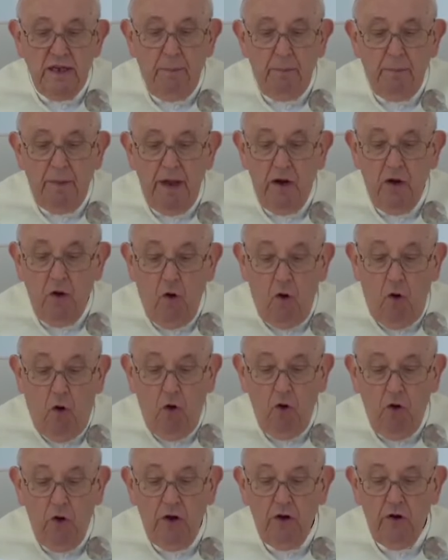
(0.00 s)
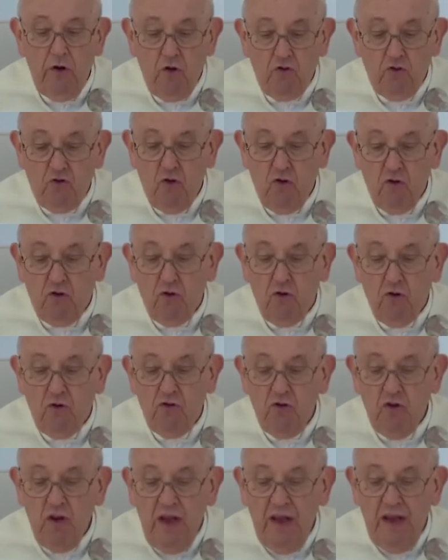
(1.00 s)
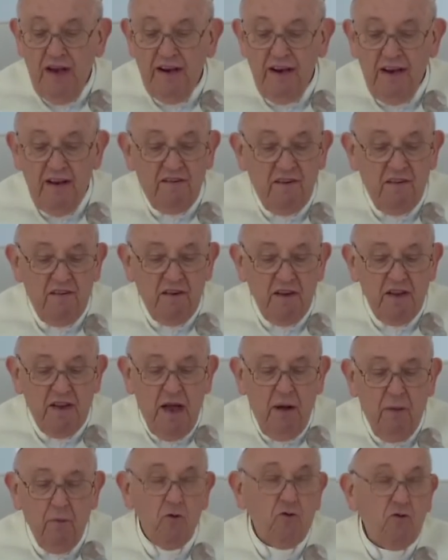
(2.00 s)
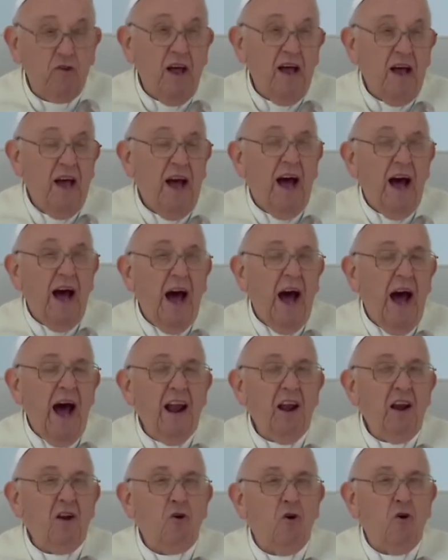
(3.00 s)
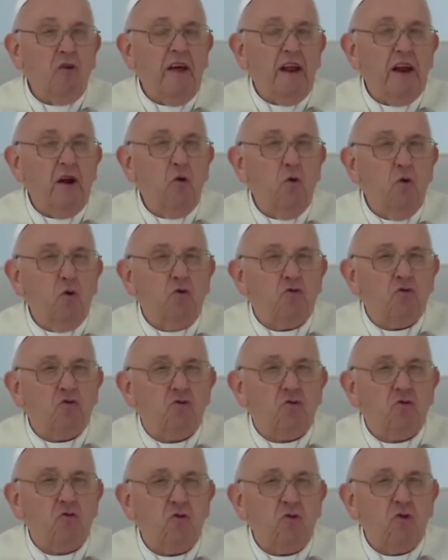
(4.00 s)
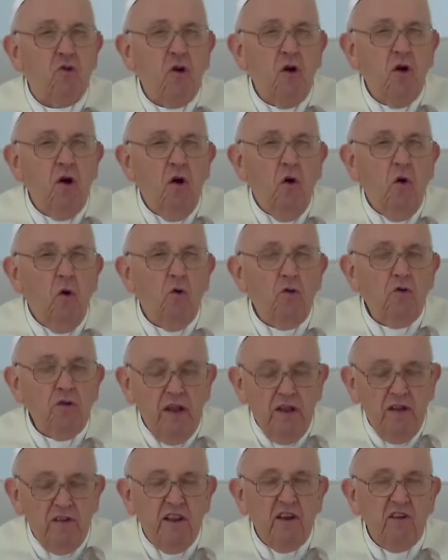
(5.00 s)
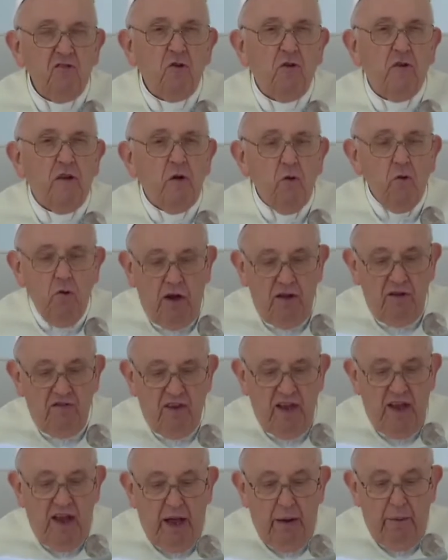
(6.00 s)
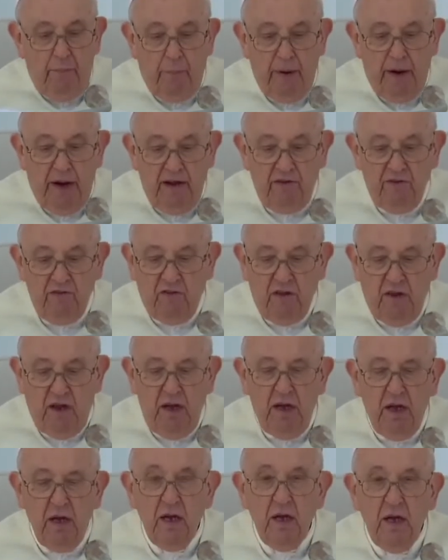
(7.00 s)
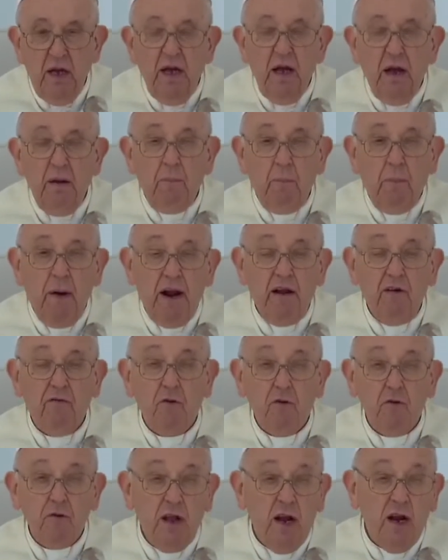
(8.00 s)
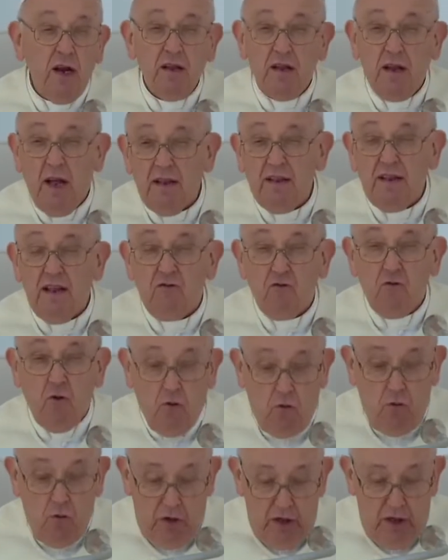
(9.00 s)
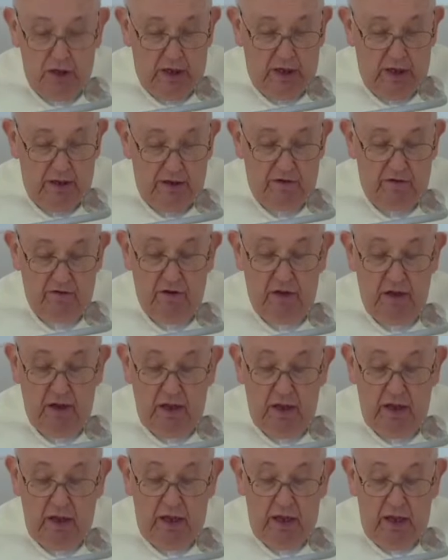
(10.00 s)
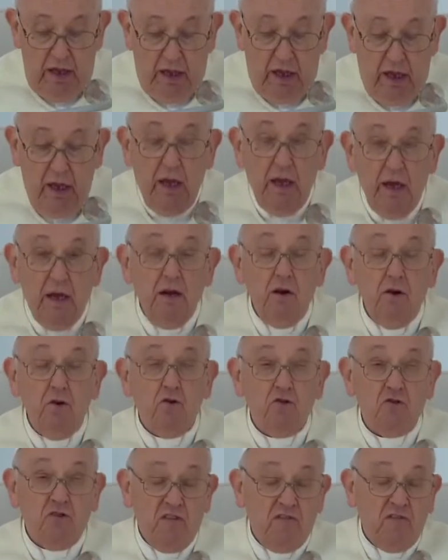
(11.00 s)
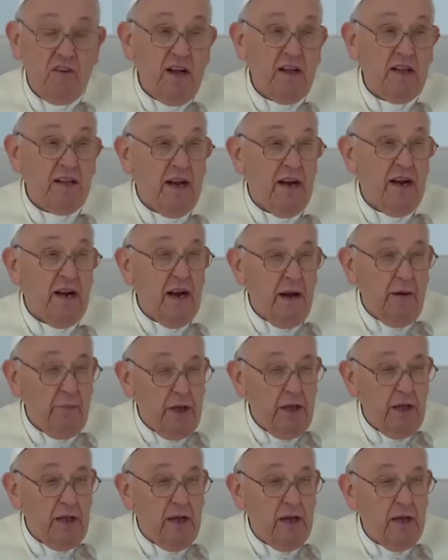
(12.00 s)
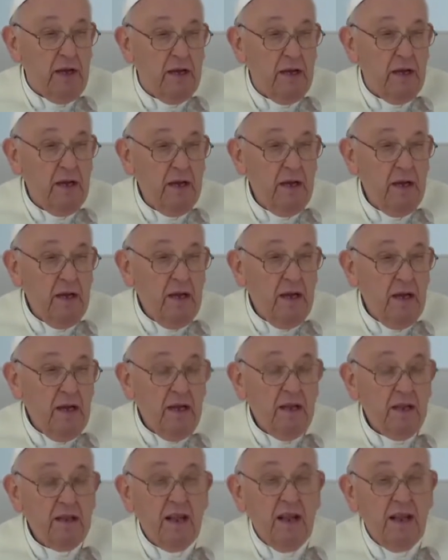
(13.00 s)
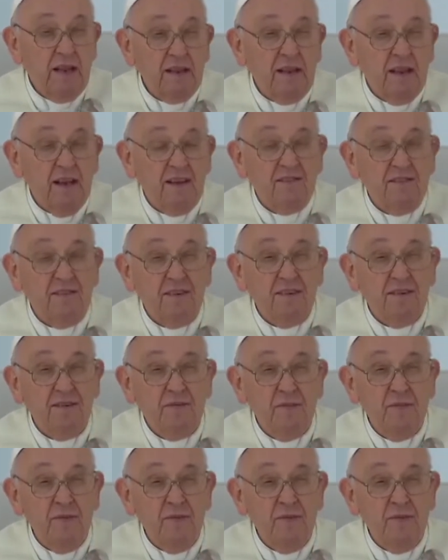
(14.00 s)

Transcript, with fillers: Aujourd'hui, nous aussi, nous avons besoin de ce bain de lumière qui soit l'espoir qui nous permette eh ben, d'affronter tant de difficultés eh ben, qui eh,